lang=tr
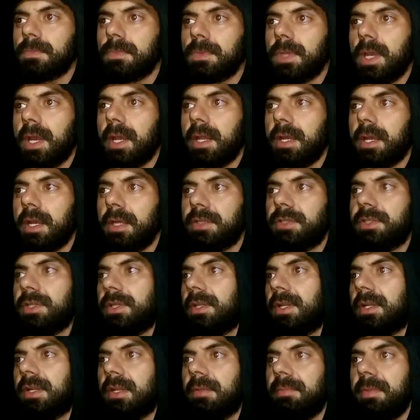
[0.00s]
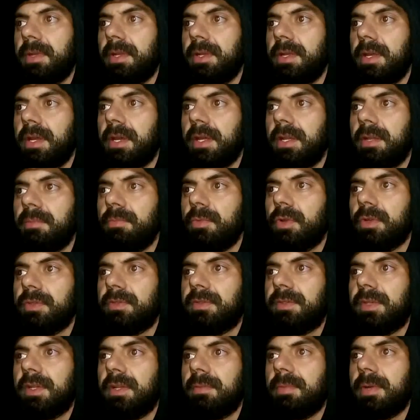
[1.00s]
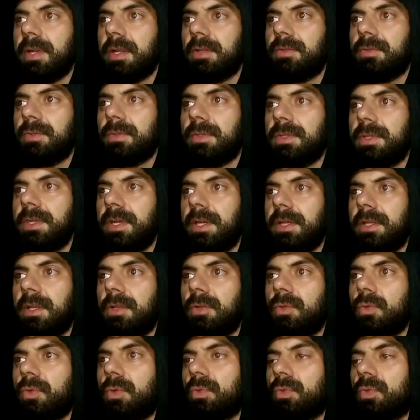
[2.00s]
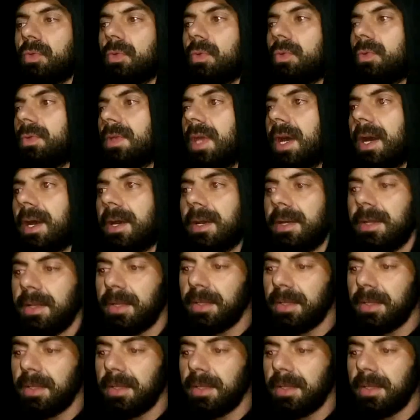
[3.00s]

Yani geçenlerde bir yeğenim gösterdi bana Türkiye'de doğu, doğuda